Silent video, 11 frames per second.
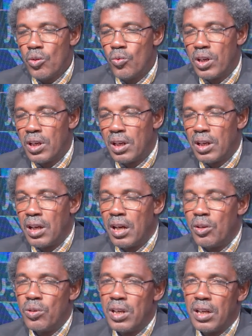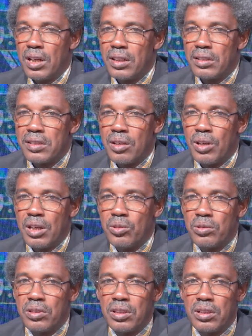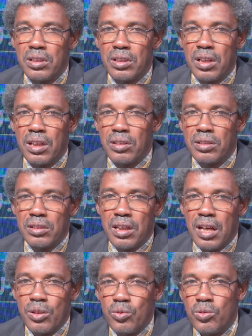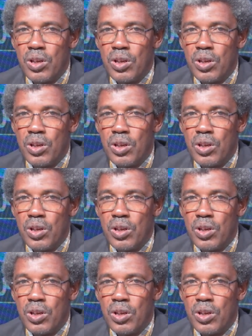وهؤلاء سواء آه، كانوا